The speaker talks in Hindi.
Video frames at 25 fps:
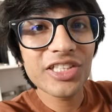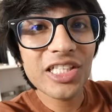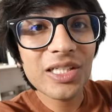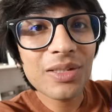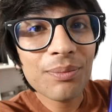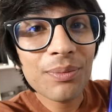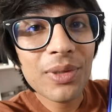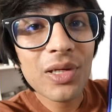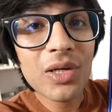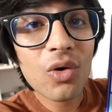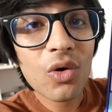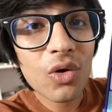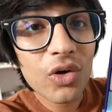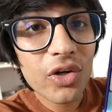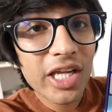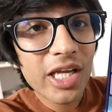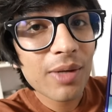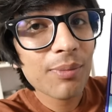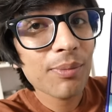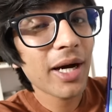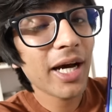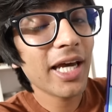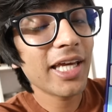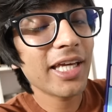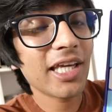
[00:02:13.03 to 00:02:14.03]
जिन भी लोगों ने
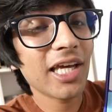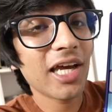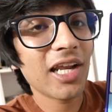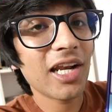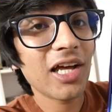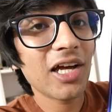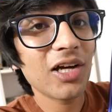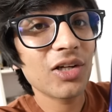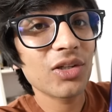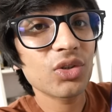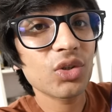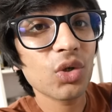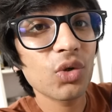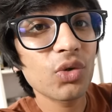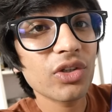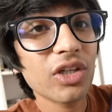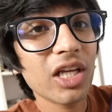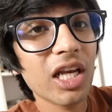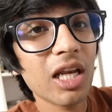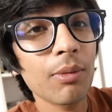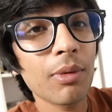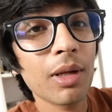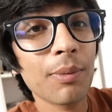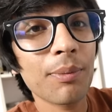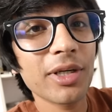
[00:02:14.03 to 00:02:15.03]
बाय किया ना तो उनके
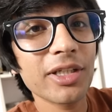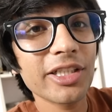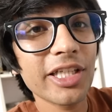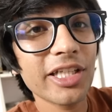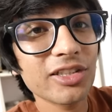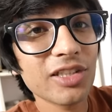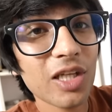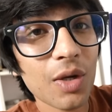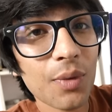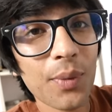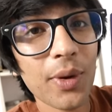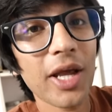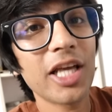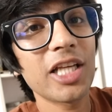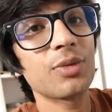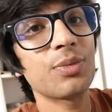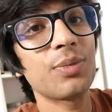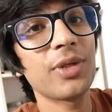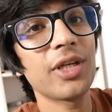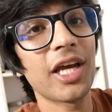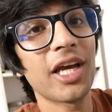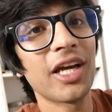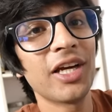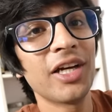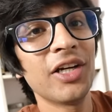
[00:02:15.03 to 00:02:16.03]
लिए मेरे पास एक सरप्राइज़
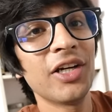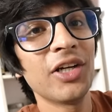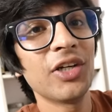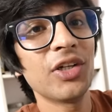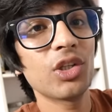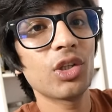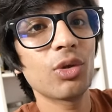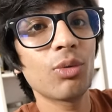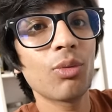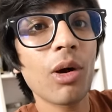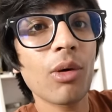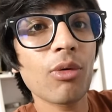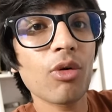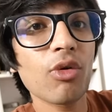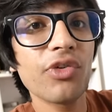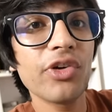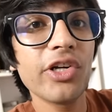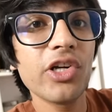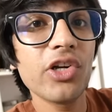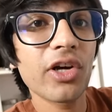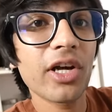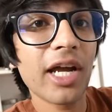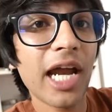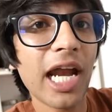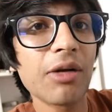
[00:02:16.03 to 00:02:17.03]
भी है तो मैं आपको
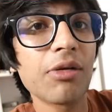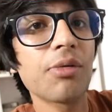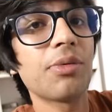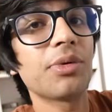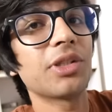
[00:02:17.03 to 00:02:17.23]
वीडियो के एंड में